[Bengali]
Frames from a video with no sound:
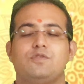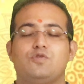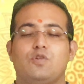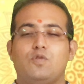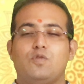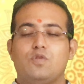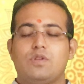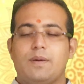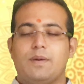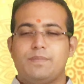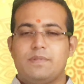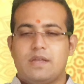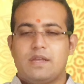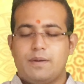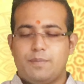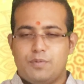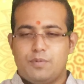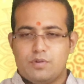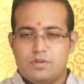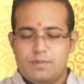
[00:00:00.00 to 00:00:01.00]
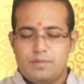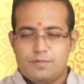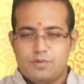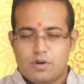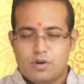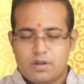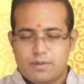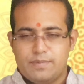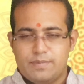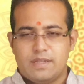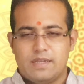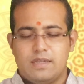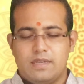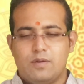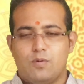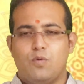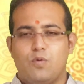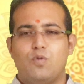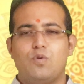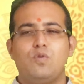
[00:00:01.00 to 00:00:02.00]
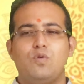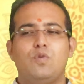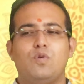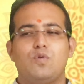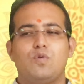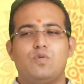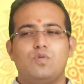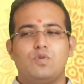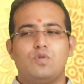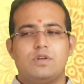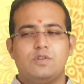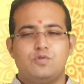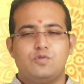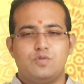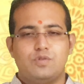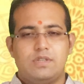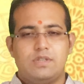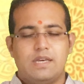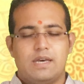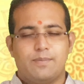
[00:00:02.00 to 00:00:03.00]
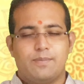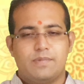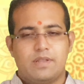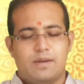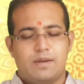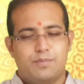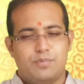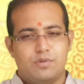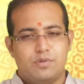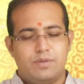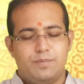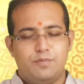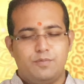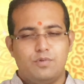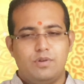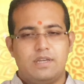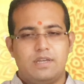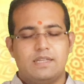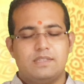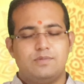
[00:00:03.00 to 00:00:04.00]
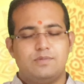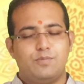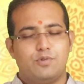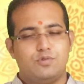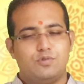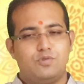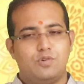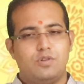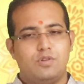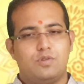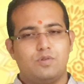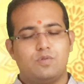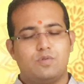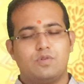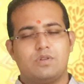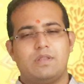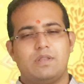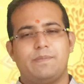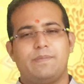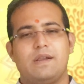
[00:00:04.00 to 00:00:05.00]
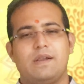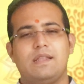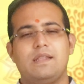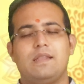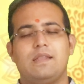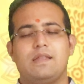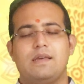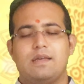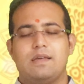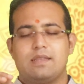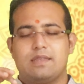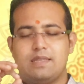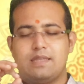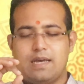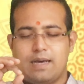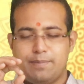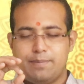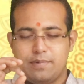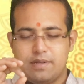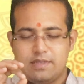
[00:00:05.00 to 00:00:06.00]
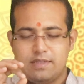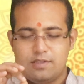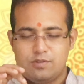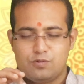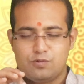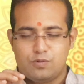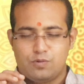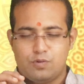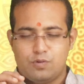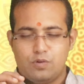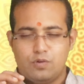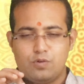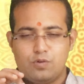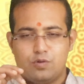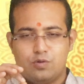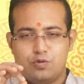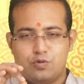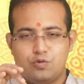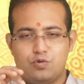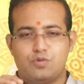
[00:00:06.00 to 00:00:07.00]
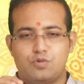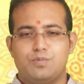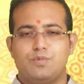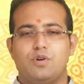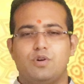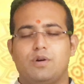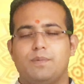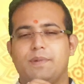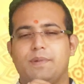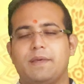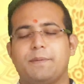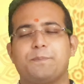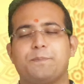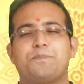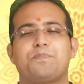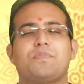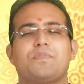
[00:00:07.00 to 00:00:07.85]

যখন আপনারা প্রদীপ ধরাবেন অন্য কোনো কিছু দিয়ে আপনারা প্রদীপগুলিকে প্রজ্বলিত করতে পারেন তা আপনাদের জন্য শুভ হবে